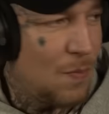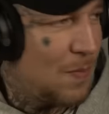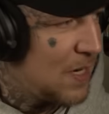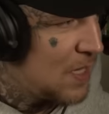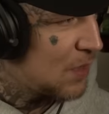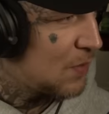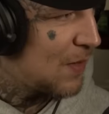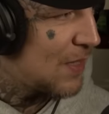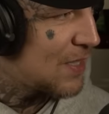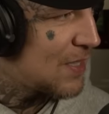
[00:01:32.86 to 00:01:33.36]

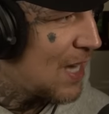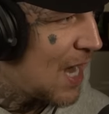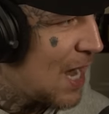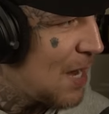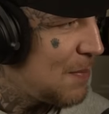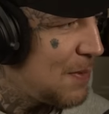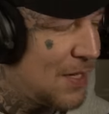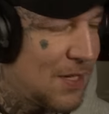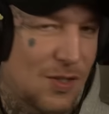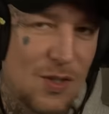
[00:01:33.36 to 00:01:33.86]
ist
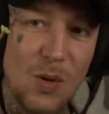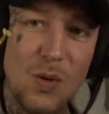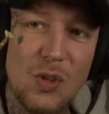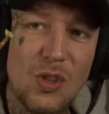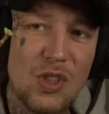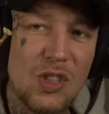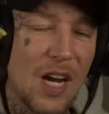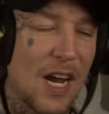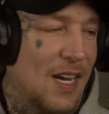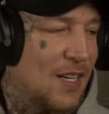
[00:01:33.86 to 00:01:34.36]
Wasabi so
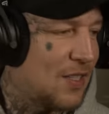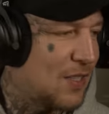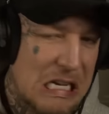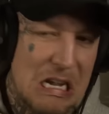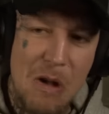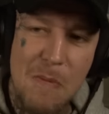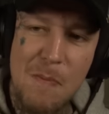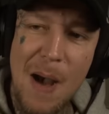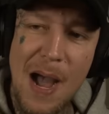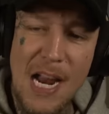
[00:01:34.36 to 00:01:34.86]

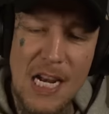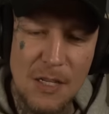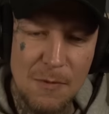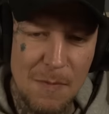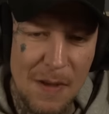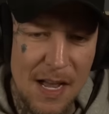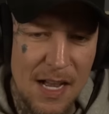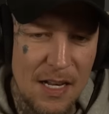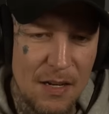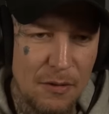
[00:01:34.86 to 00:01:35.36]
scheiße?
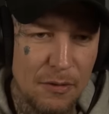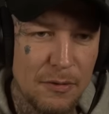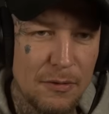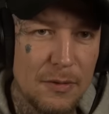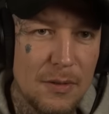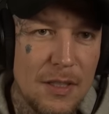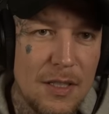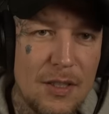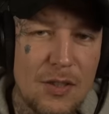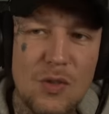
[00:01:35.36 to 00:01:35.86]
Manchmal
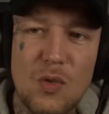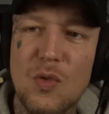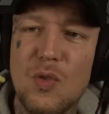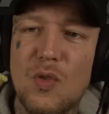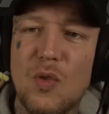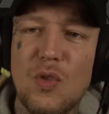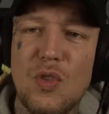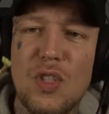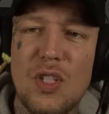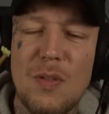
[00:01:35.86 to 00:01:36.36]
isst du
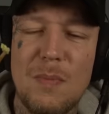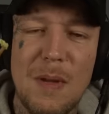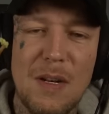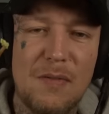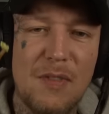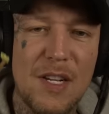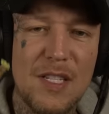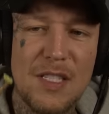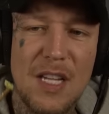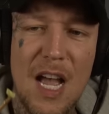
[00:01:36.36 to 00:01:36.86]
Sushi
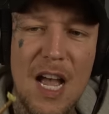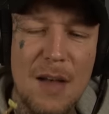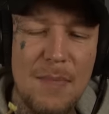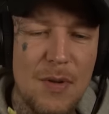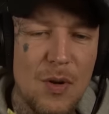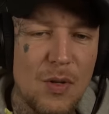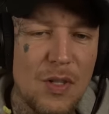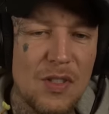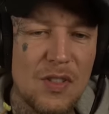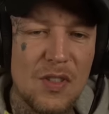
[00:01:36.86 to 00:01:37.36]
mit
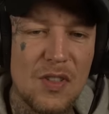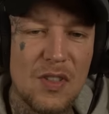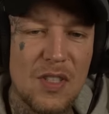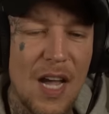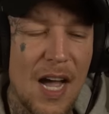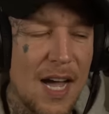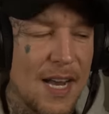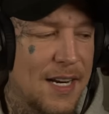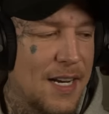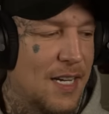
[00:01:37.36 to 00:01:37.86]
Wasabi und es ist
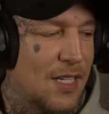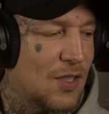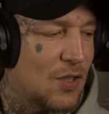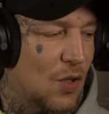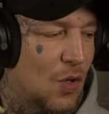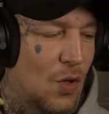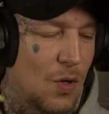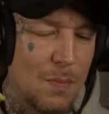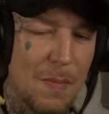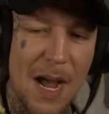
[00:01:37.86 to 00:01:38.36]
gar nichts.
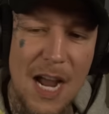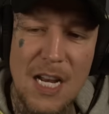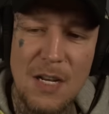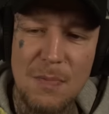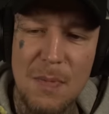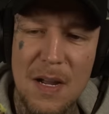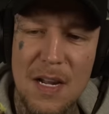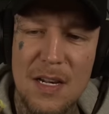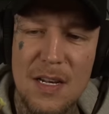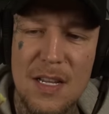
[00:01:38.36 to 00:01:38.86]
Und
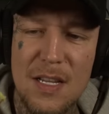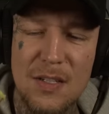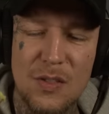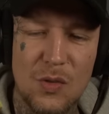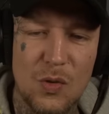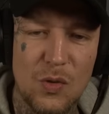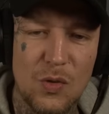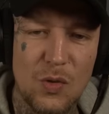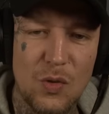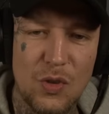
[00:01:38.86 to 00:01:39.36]
manchmal isst
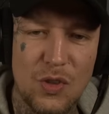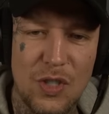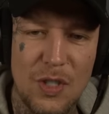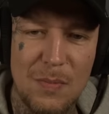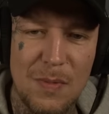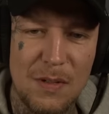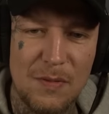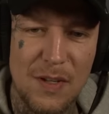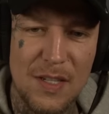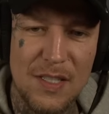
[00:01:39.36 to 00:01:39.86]
du Sushi
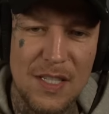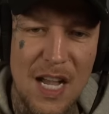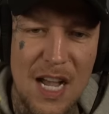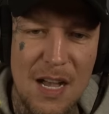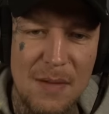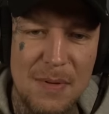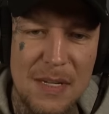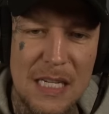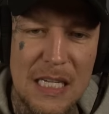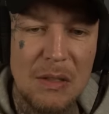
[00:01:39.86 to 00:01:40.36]
mit
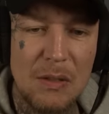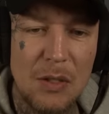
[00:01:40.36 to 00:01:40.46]
Wasabi